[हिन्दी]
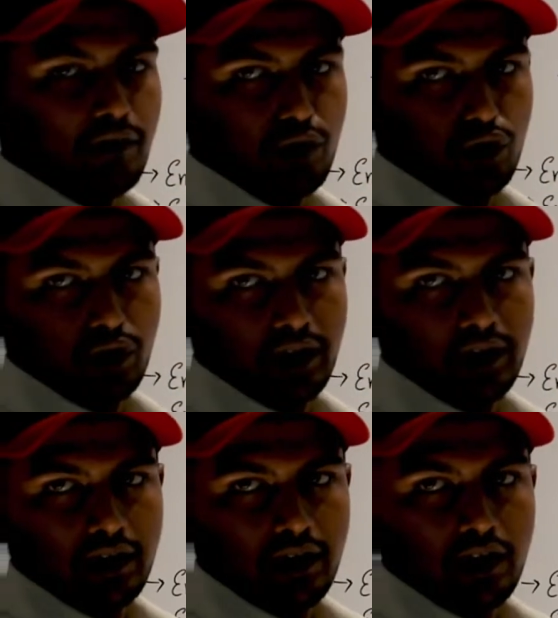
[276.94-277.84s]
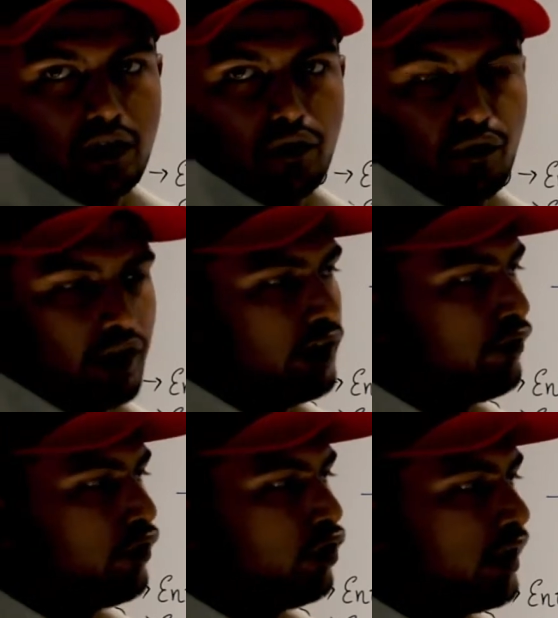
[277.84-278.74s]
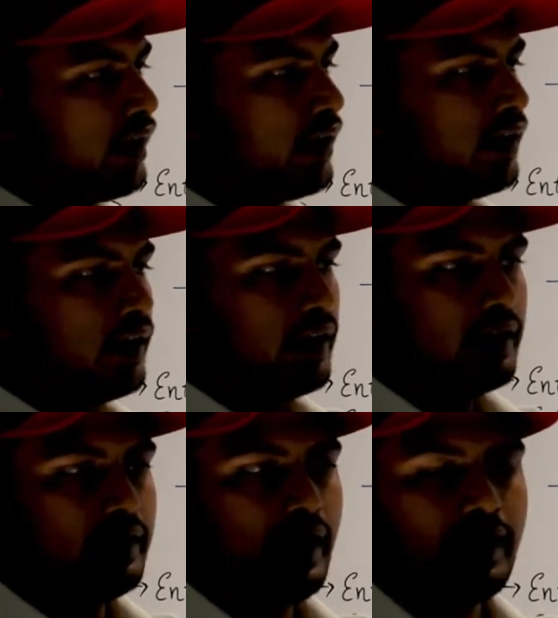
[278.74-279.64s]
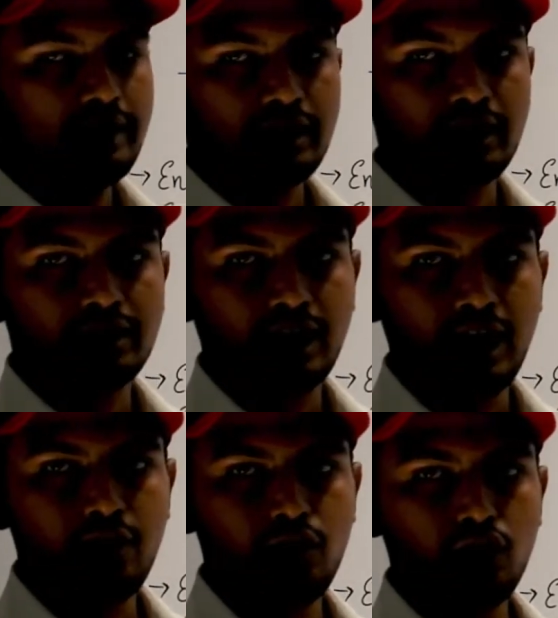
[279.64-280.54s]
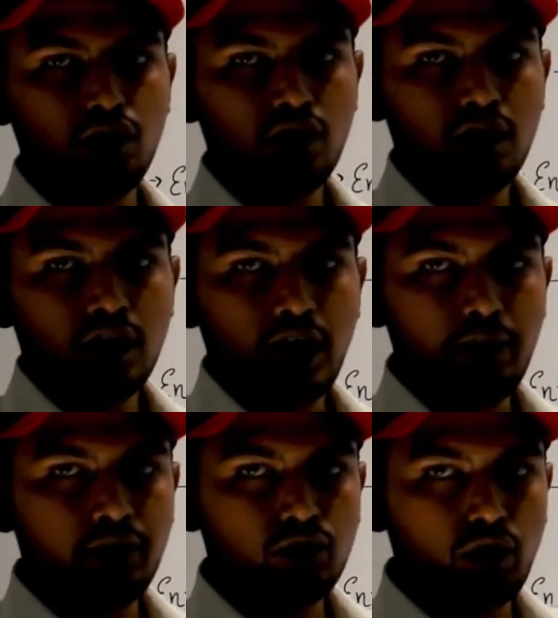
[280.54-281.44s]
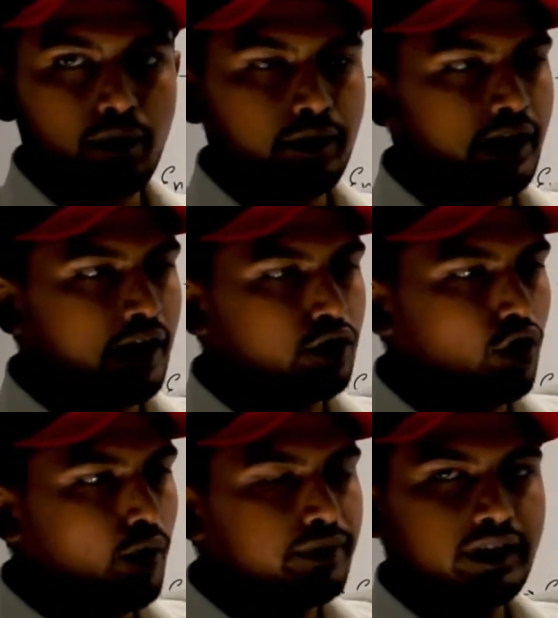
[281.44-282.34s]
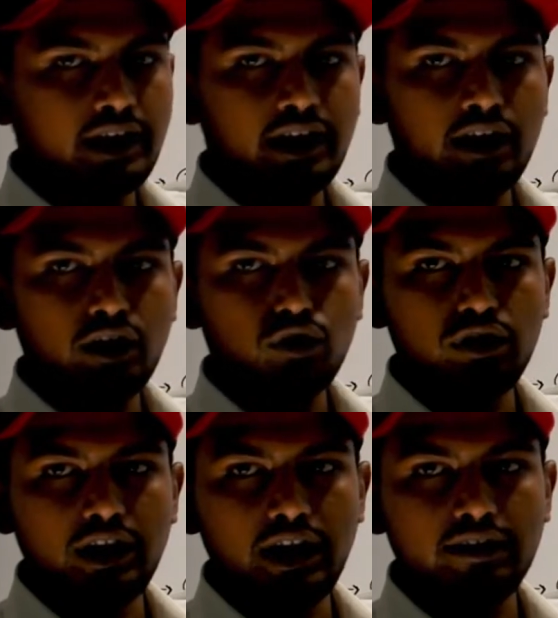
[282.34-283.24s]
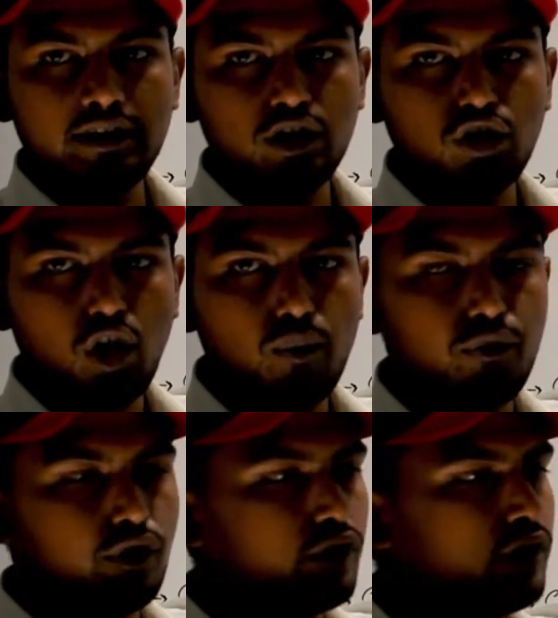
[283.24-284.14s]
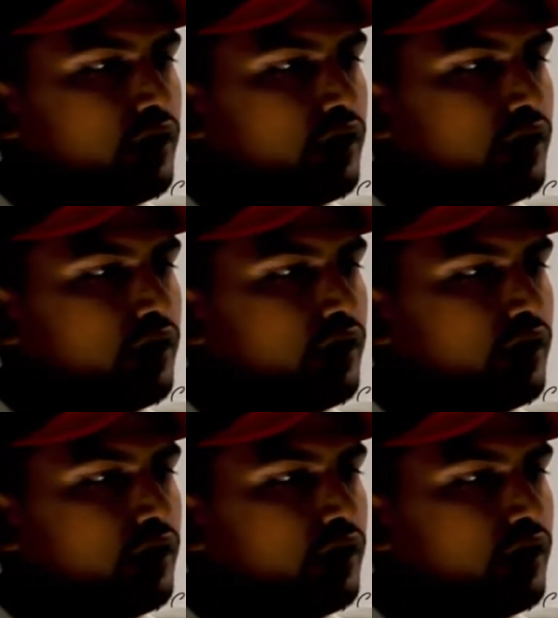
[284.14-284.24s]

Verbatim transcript: सा व्यू है फ्रंट व्यू है यह है इसका साइड व्यू अब इसको हम यहाँ टॉप से देखेंगे तो ये है इसका टॉप व्यू